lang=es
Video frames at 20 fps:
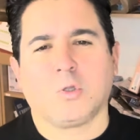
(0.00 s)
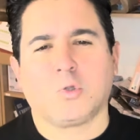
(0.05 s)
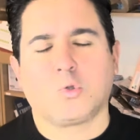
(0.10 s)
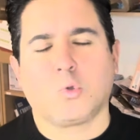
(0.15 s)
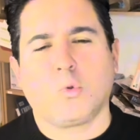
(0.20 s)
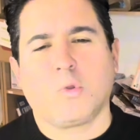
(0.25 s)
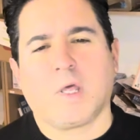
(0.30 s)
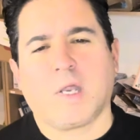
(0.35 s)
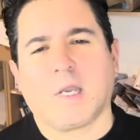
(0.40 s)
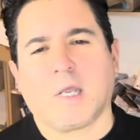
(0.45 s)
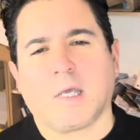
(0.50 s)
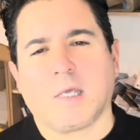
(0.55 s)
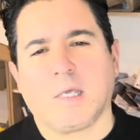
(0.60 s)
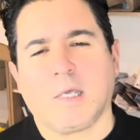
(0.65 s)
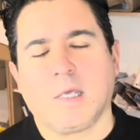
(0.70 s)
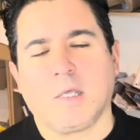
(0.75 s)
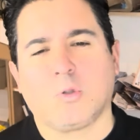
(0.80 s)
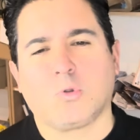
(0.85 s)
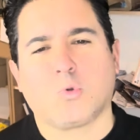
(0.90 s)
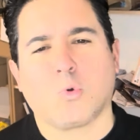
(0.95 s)
tu
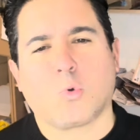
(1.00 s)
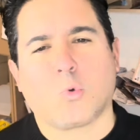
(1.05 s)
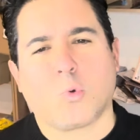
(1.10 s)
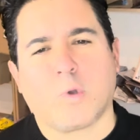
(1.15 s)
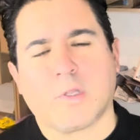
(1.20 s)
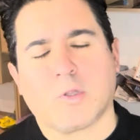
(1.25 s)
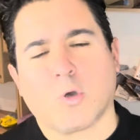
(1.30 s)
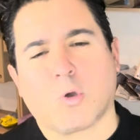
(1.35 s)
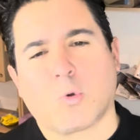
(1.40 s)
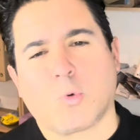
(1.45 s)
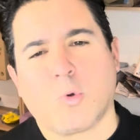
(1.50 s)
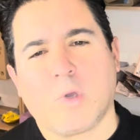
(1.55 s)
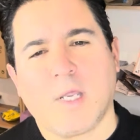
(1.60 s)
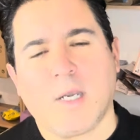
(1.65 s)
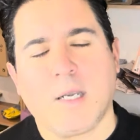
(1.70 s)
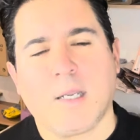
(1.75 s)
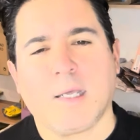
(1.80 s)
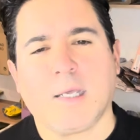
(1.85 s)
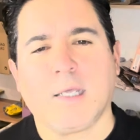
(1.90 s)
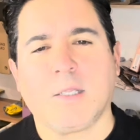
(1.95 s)
DNI, tu quito
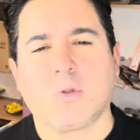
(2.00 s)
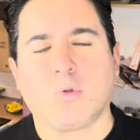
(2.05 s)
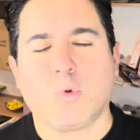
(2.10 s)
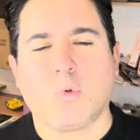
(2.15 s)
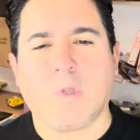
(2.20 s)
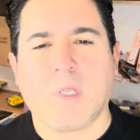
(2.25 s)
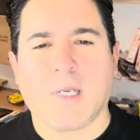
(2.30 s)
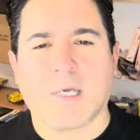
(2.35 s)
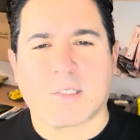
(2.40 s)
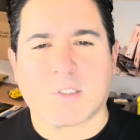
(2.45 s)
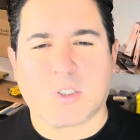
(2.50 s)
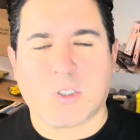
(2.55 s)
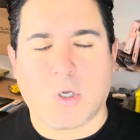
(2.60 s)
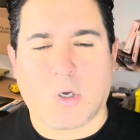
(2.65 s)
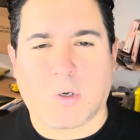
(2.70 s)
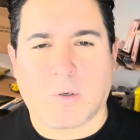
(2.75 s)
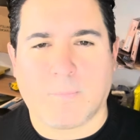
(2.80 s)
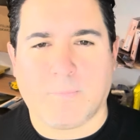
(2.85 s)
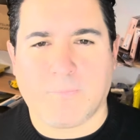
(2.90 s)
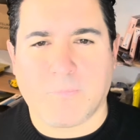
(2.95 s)
quill y tu
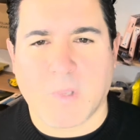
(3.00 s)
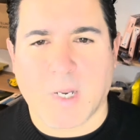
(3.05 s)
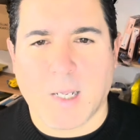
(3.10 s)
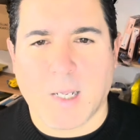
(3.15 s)
dirección.